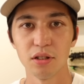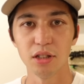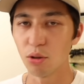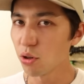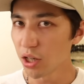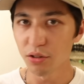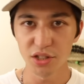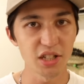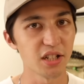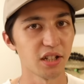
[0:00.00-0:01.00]
で、ローカルの
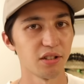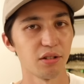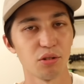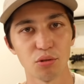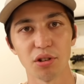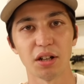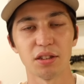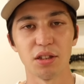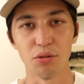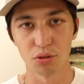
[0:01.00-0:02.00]
シーンがなくなるとどうなる
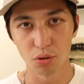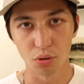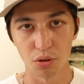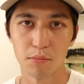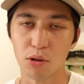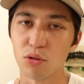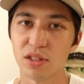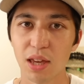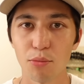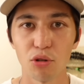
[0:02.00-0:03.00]
かっていうと、まあ、こう
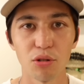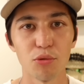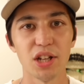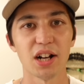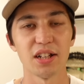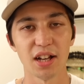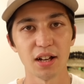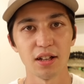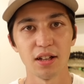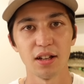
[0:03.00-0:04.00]
スケボーの盛り上がり
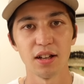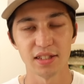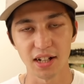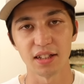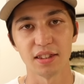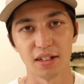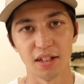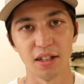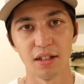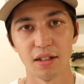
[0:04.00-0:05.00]
が下がった
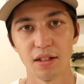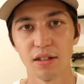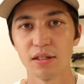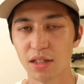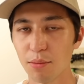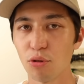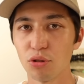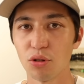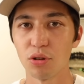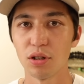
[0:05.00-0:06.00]
り、スケボー
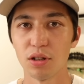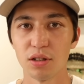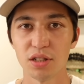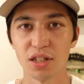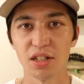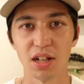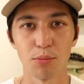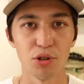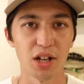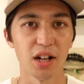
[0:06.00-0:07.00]
のシーンが
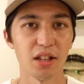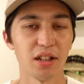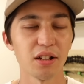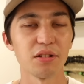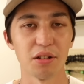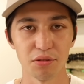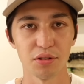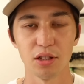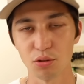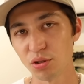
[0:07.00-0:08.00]
盛り上がらなくなる
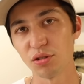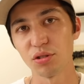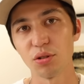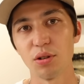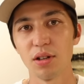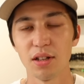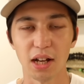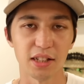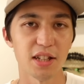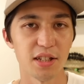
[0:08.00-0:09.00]
そうすると
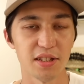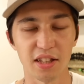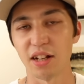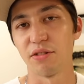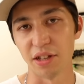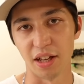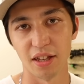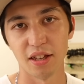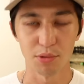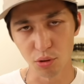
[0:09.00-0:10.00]
新しい助っ人が増えない
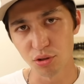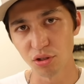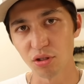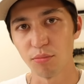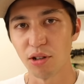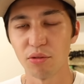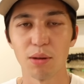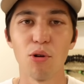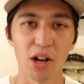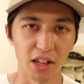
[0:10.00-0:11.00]
そうするとブランド
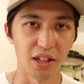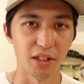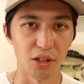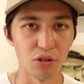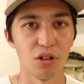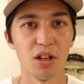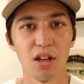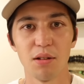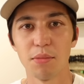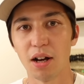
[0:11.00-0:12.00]
が儲からないっていう,、
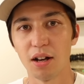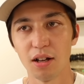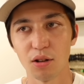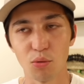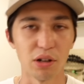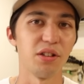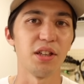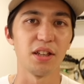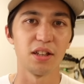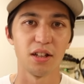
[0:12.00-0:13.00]
まあ、こう悪
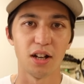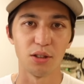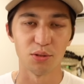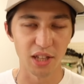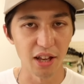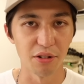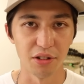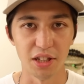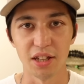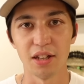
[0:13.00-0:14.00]
いあのサイクル
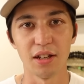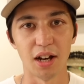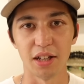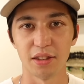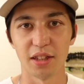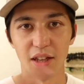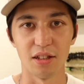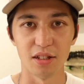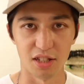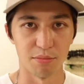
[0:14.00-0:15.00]
に入って
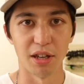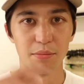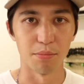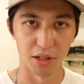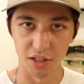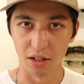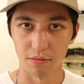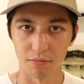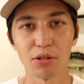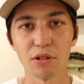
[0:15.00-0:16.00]
しまいました
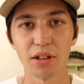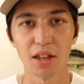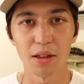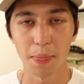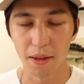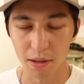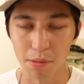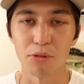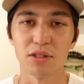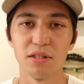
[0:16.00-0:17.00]
これはね
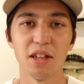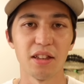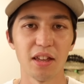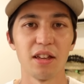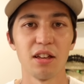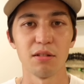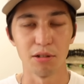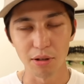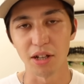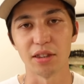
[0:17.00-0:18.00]
今も続いてて、ま
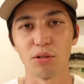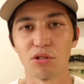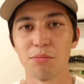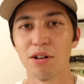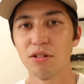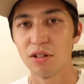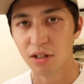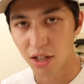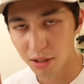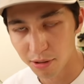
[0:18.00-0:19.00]
あ、うまくやってるところも
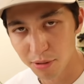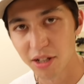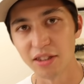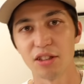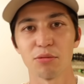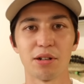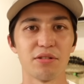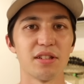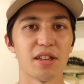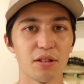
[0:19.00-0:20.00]
あればうまくやってないところもあ
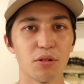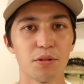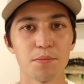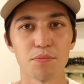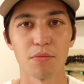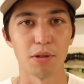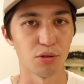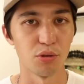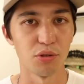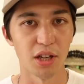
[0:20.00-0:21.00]
るんですけど、まあ、
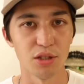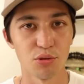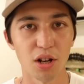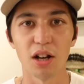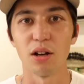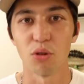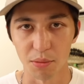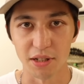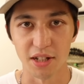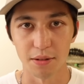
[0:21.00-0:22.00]
そういう現状が起
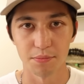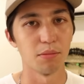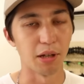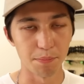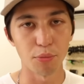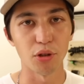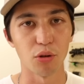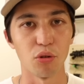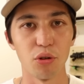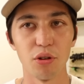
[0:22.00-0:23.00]
きました、まあ、一方で
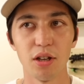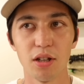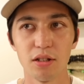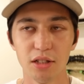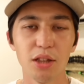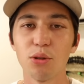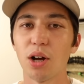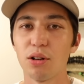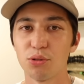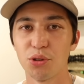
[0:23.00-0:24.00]
こういうネット
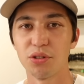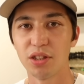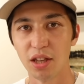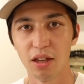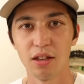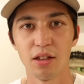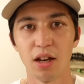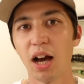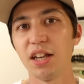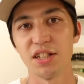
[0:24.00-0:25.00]
があることによって
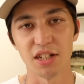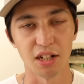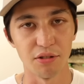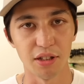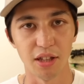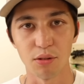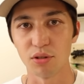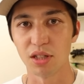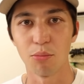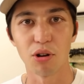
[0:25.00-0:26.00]
配信者が増えてこ
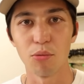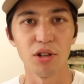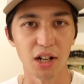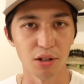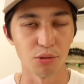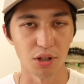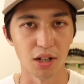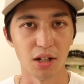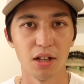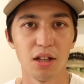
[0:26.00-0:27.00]
うスケボーが盛り上がると
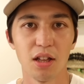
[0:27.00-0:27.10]
か、